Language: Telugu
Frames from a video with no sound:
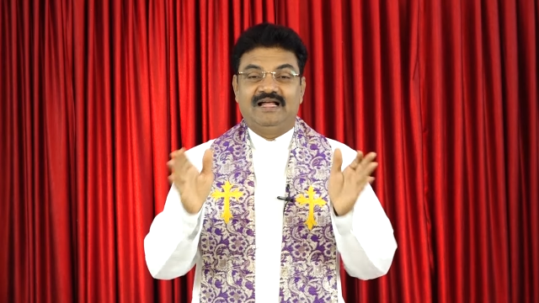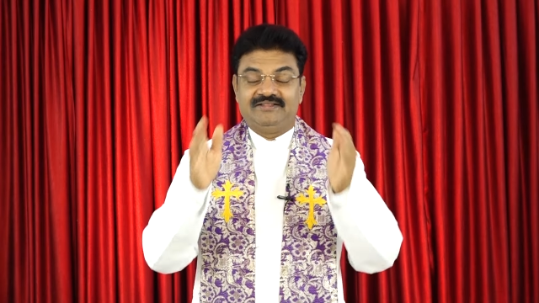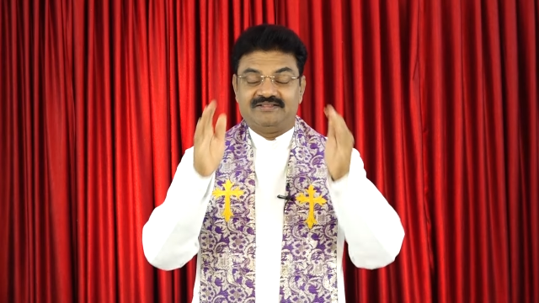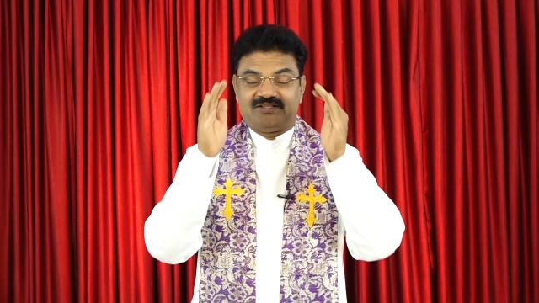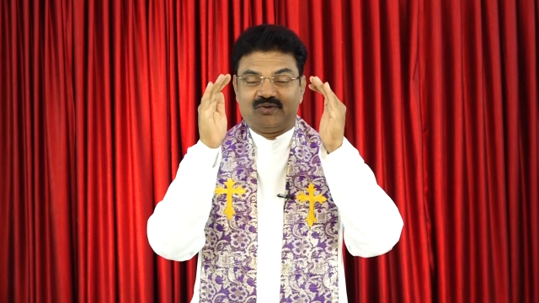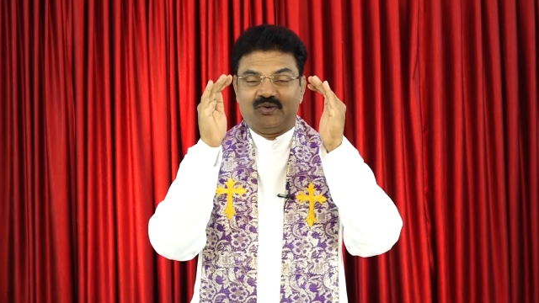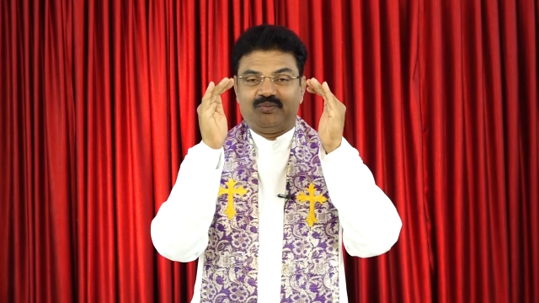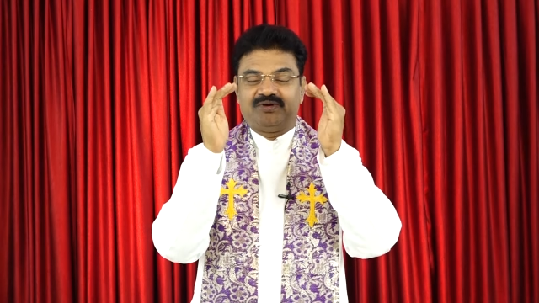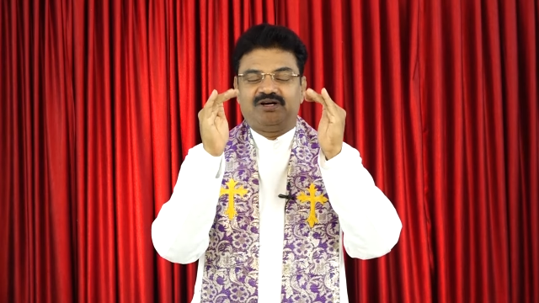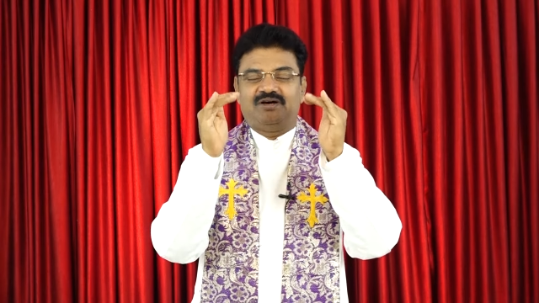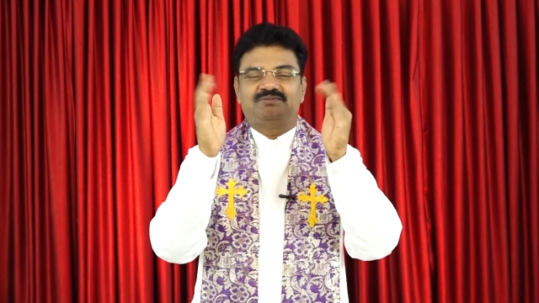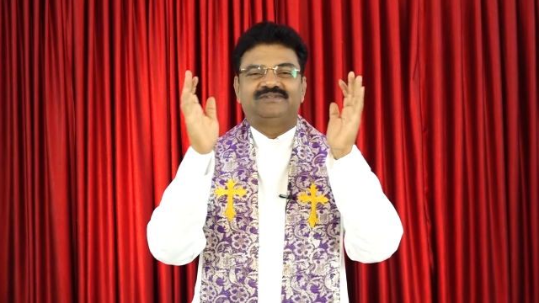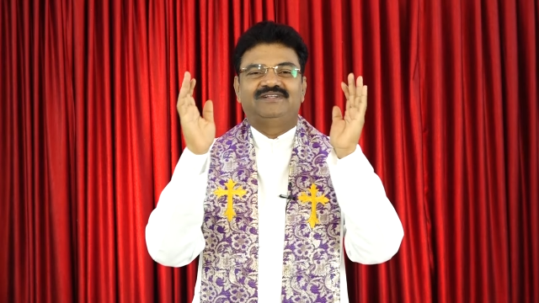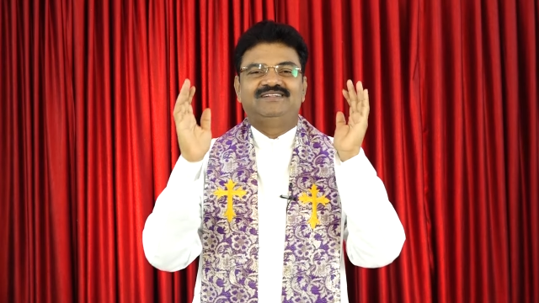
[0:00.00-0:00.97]
అంత గొప్ప
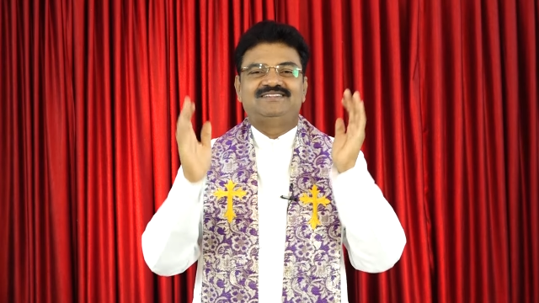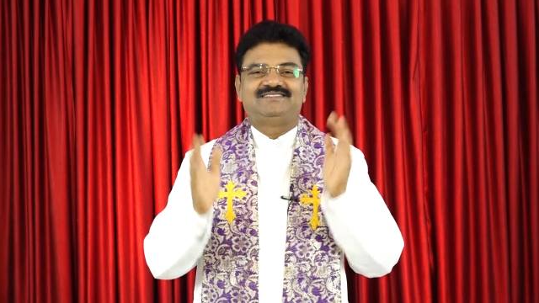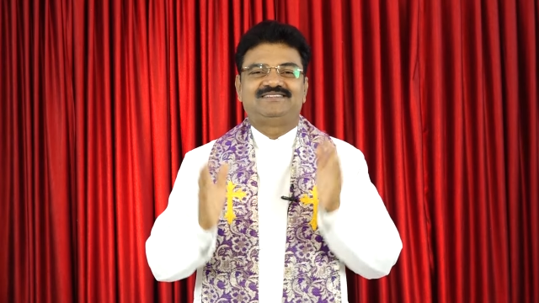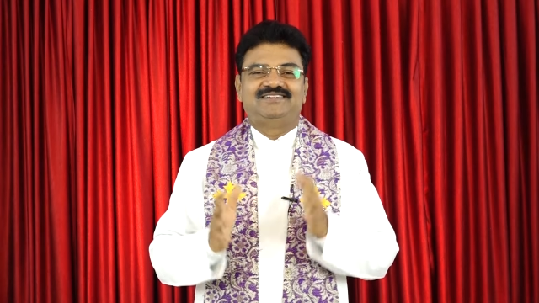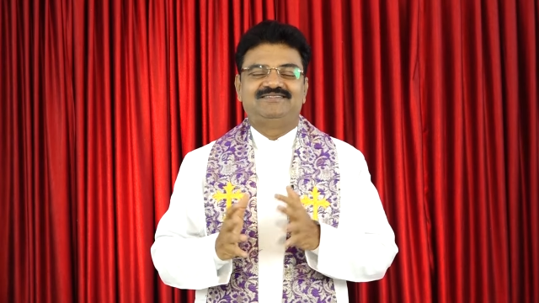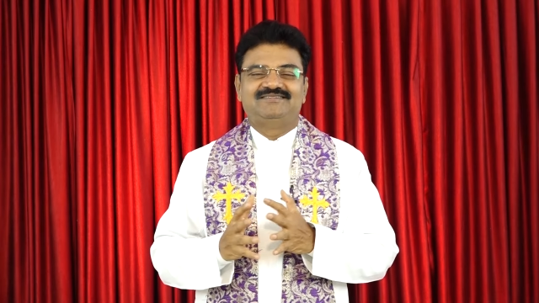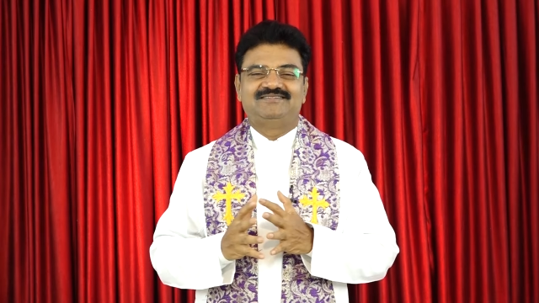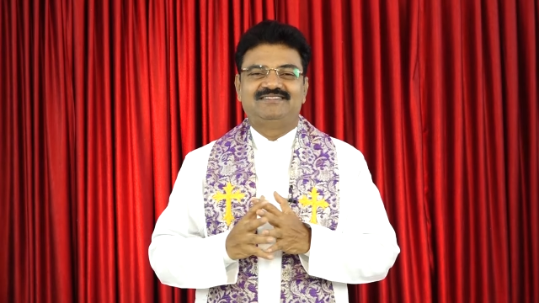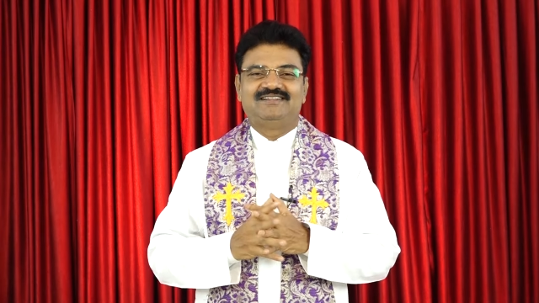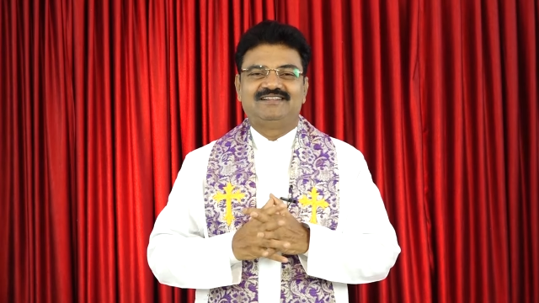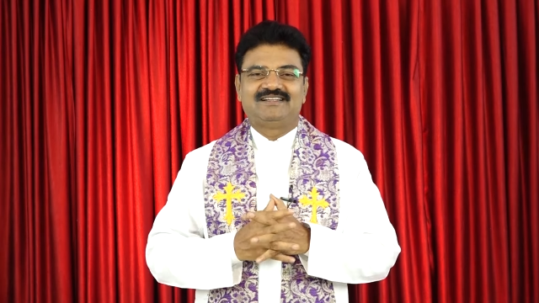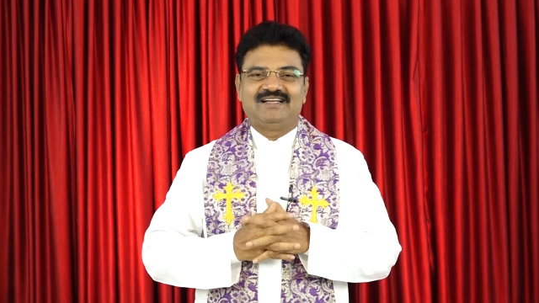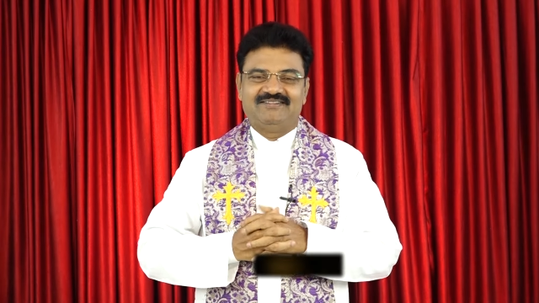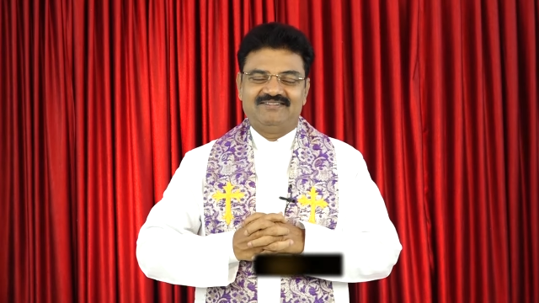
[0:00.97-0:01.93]
కాపుదలను ఇస్తాడు
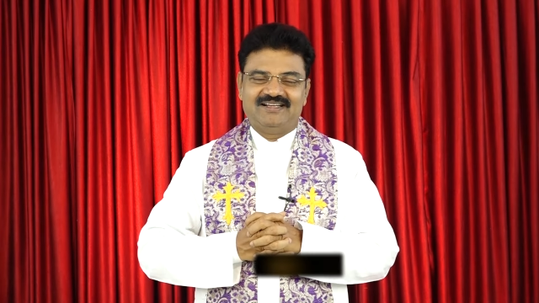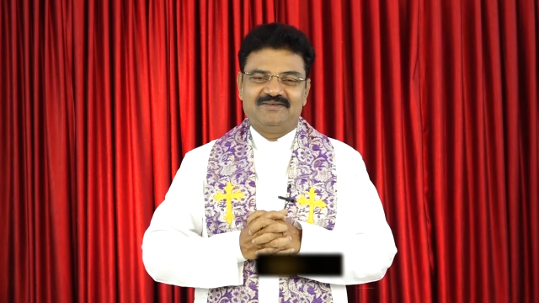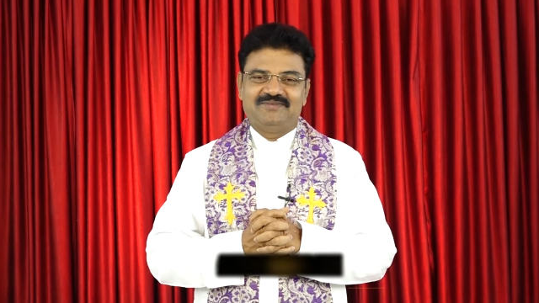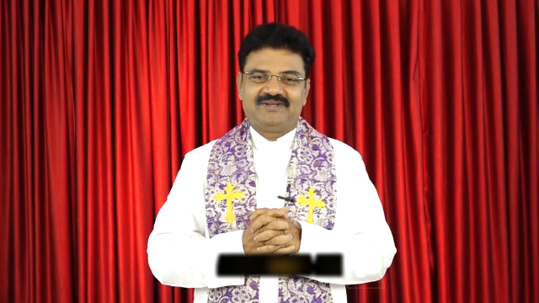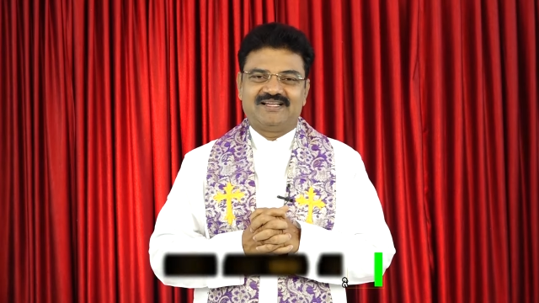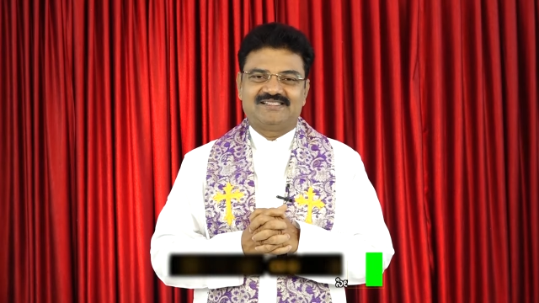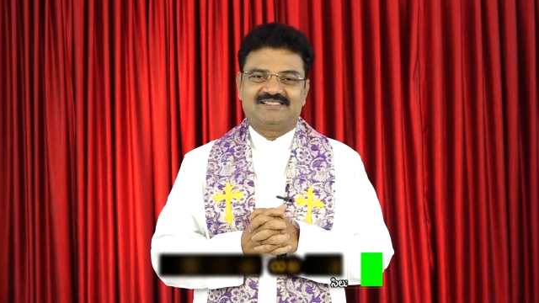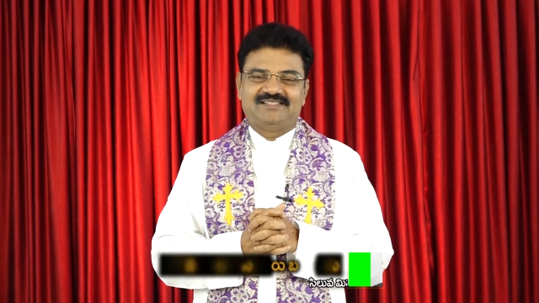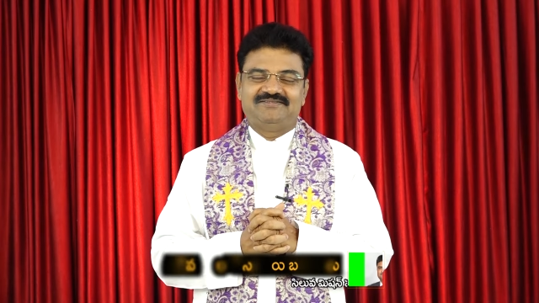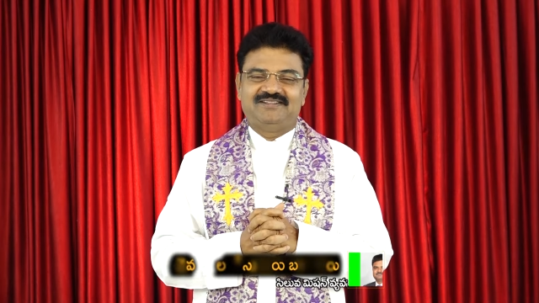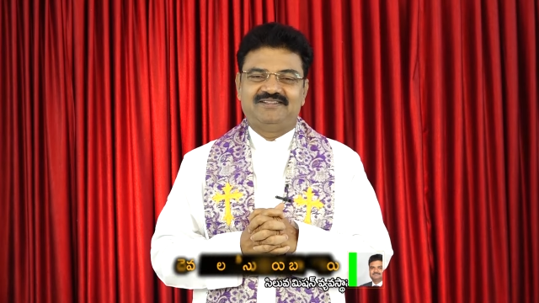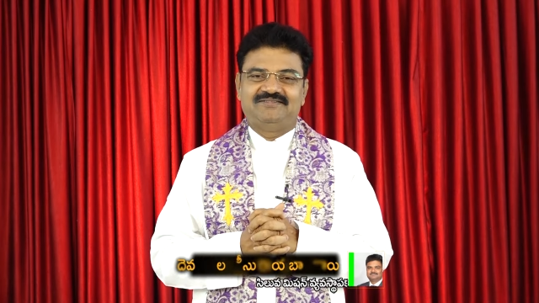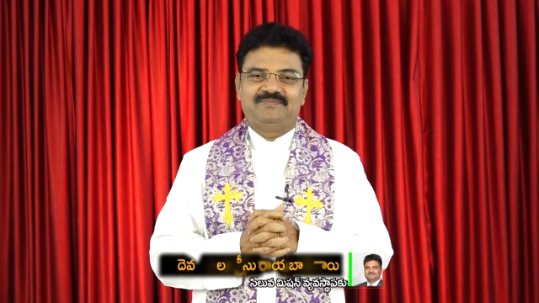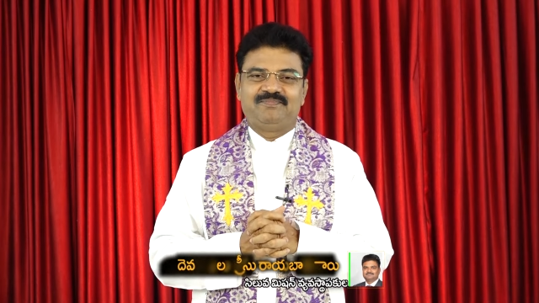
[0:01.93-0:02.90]
కవల మీకు
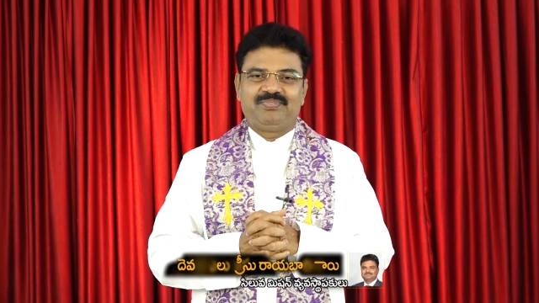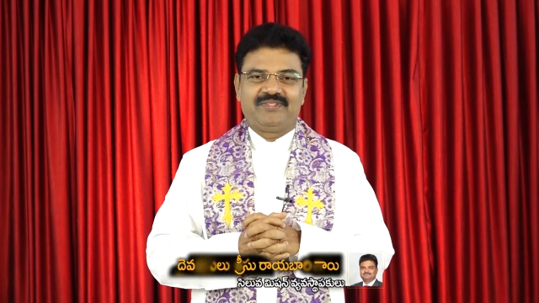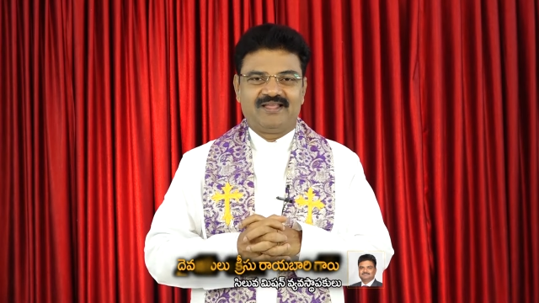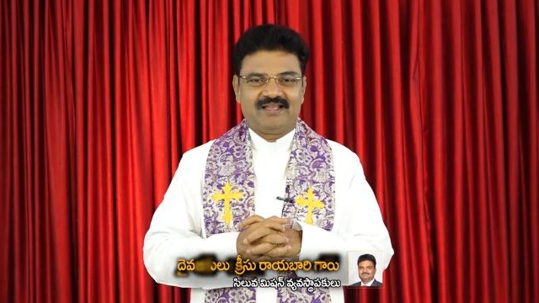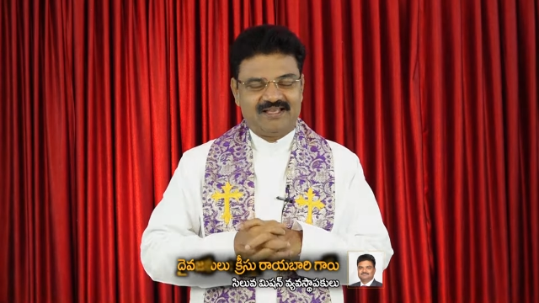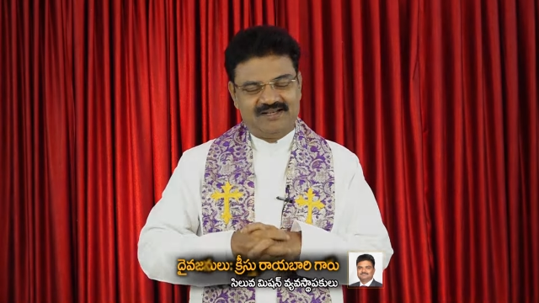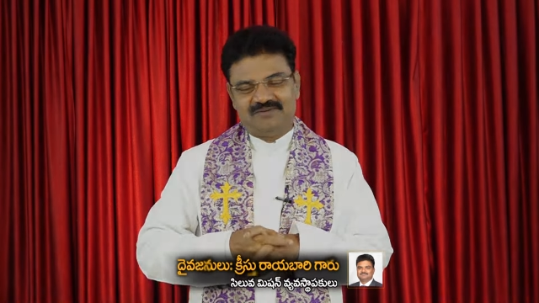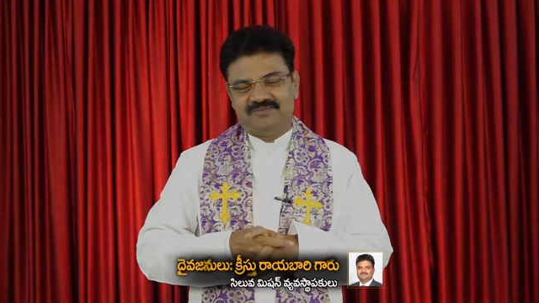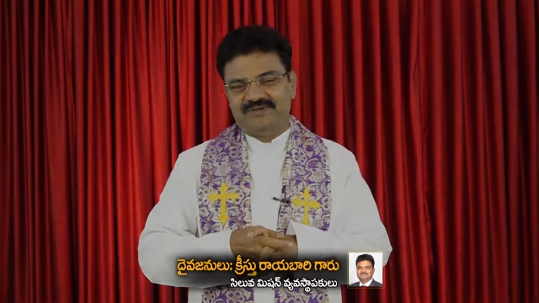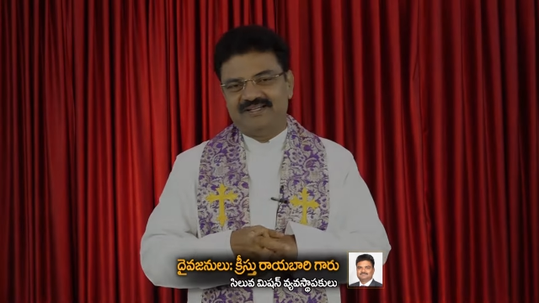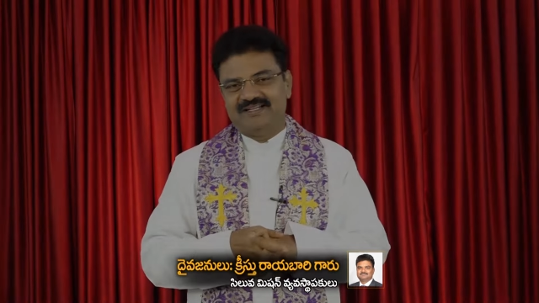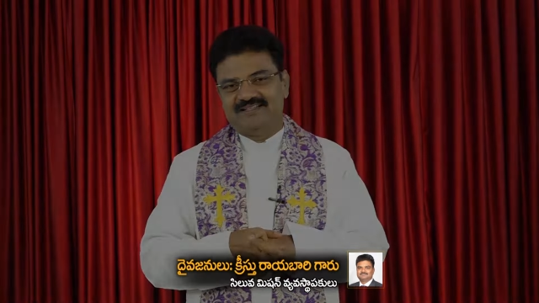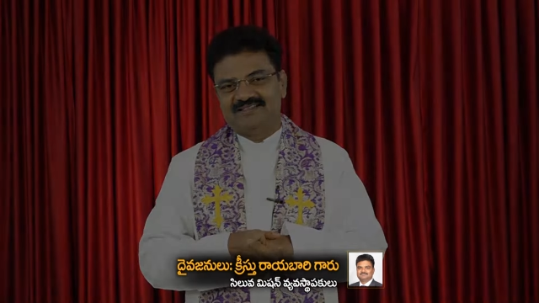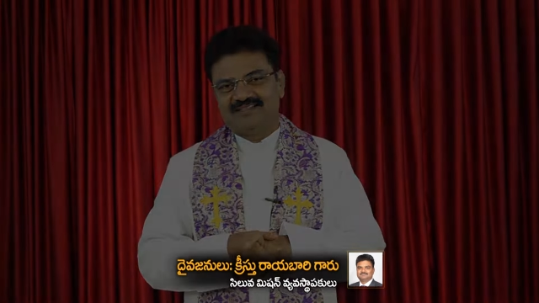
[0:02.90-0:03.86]
ఆశీర్వాదం కన్ను
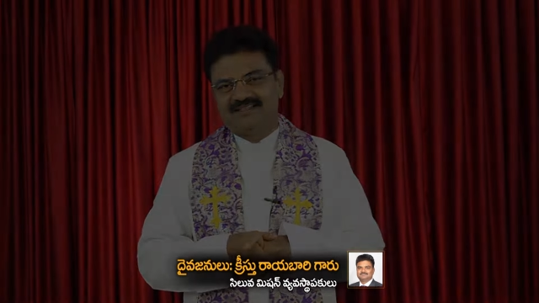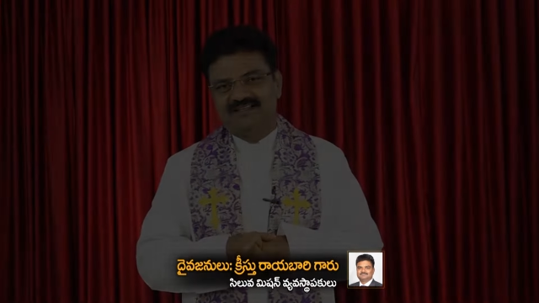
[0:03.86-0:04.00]
మిండైతే